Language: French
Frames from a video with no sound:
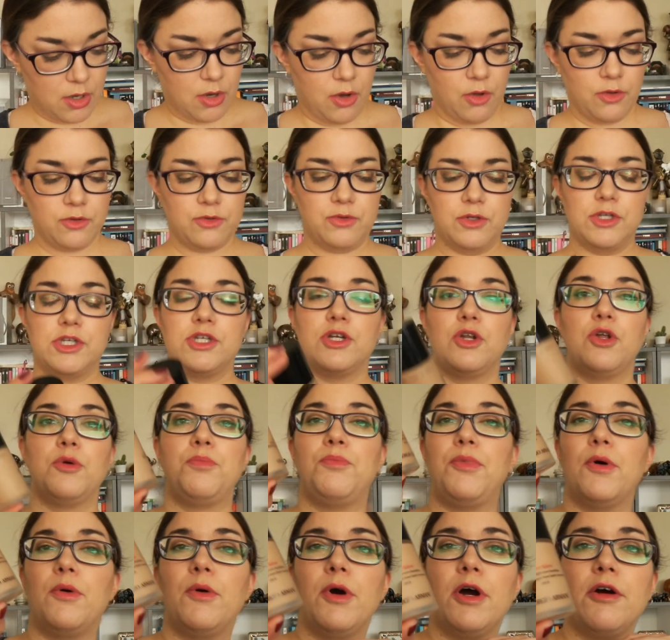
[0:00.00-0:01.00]
Ensuite, j'ai le
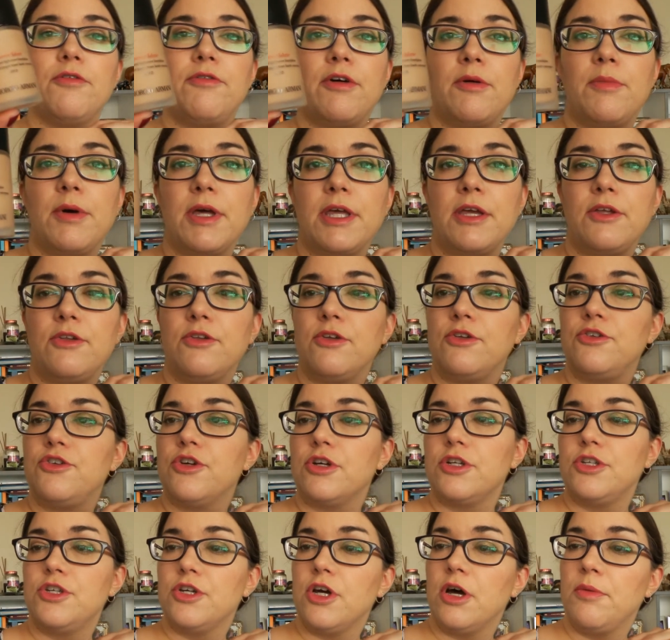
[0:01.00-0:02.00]
Power Fabric de
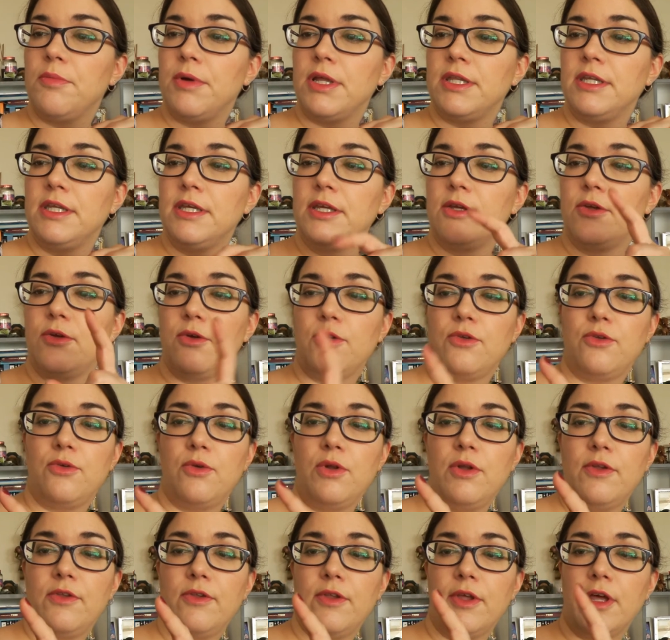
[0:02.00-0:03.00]
Giorgio Armani, qui est
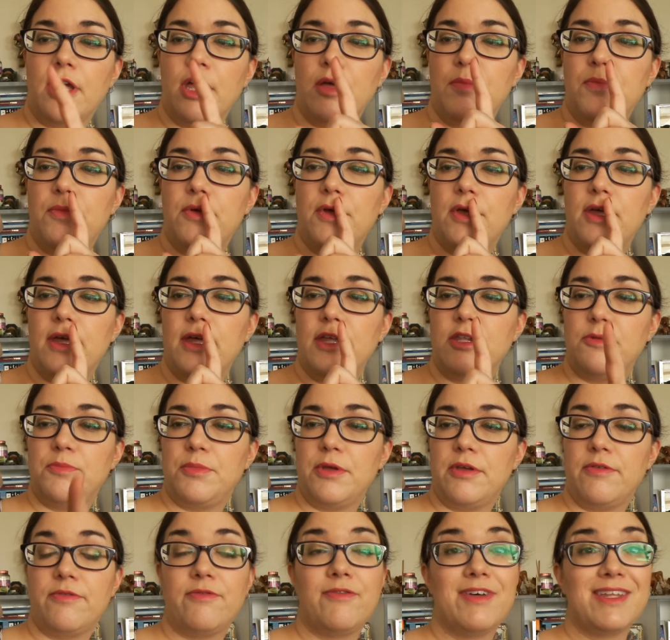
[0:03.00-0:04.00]
celui-ci à un
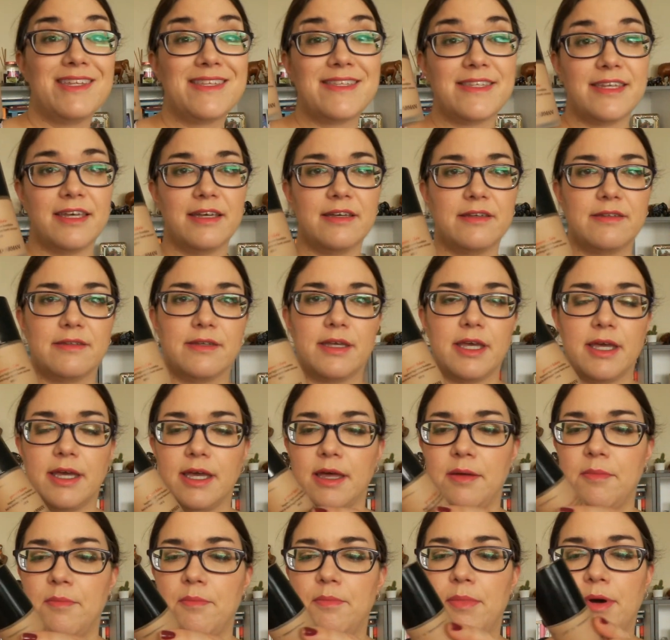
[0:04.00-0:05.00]
SPF 25, ce qui est quand
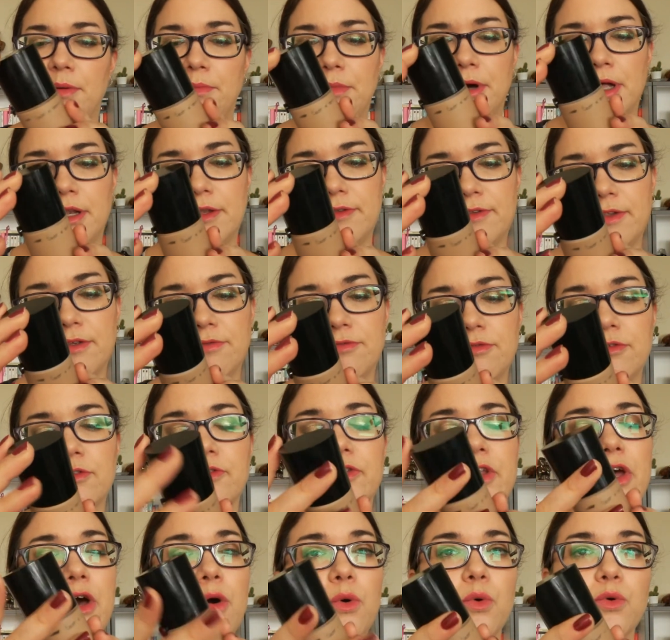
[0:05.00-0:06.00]
même pas mal. C'est un fond
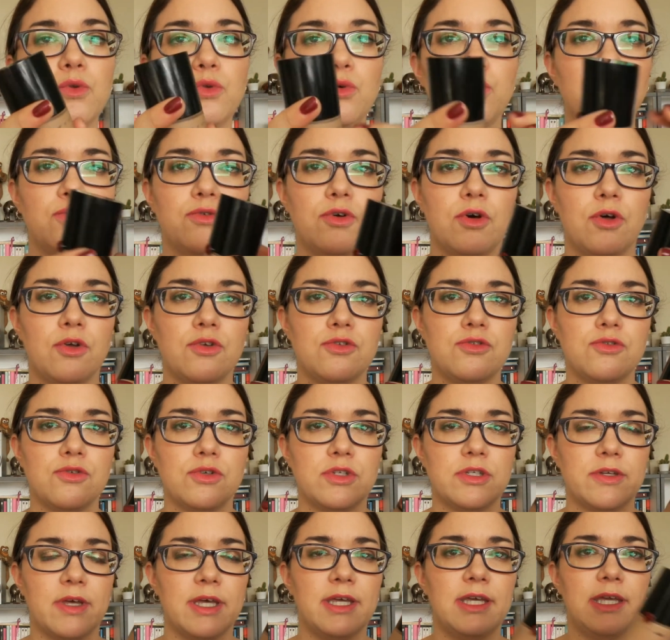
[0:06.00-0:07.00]
de haute couvrance, donc
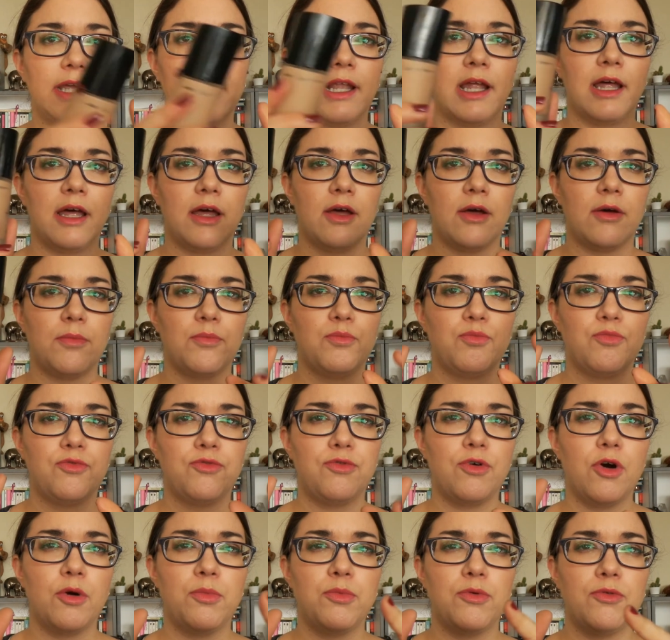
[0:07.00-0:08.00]
c'est vrai qu'il a un
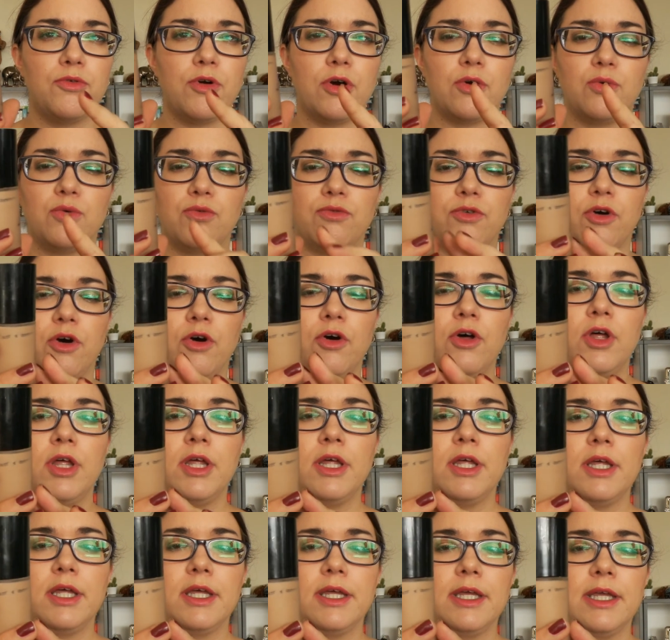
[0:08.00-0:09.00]
fort pouvoir couvrant.
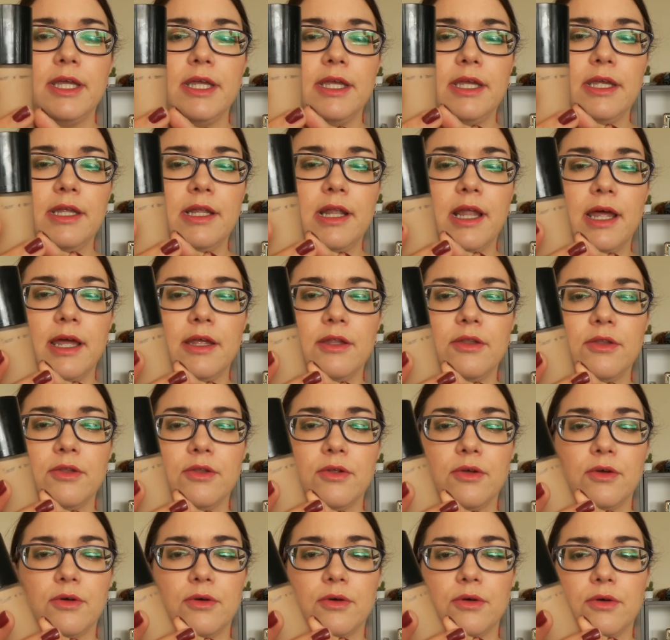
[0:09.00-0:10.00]
Il a une...
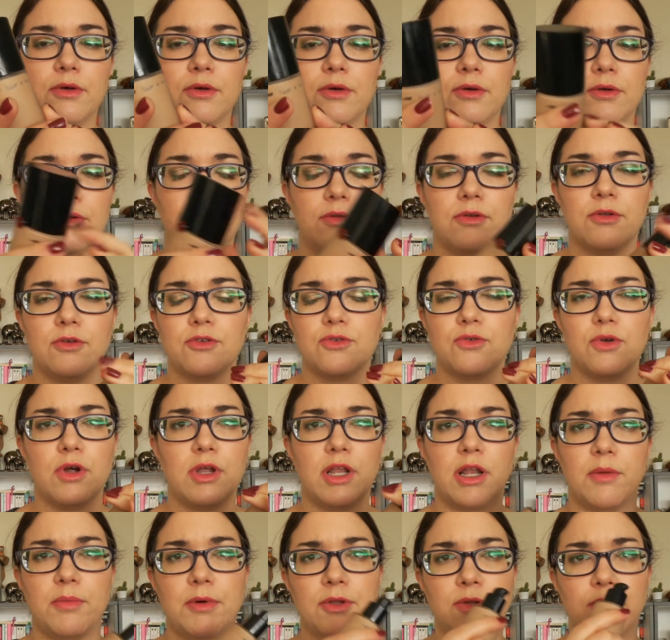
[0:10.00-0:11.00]
Euh, non, je crois
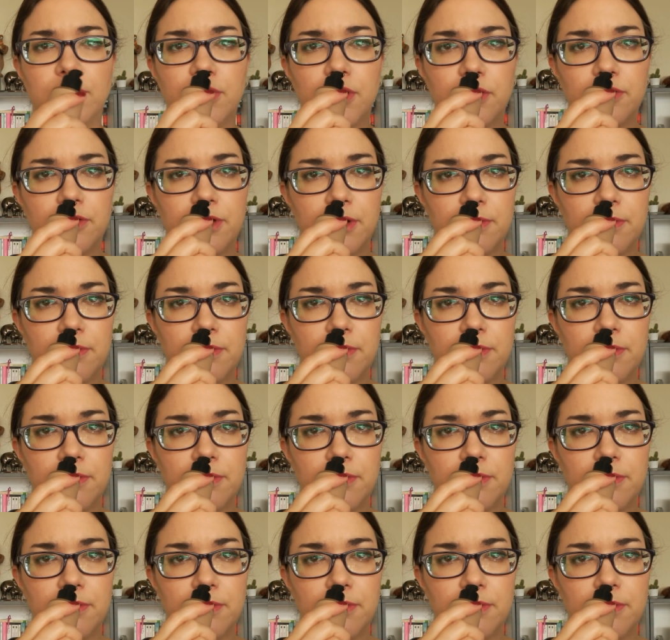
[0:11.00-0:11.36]
qu'il n'a pas d'odeur,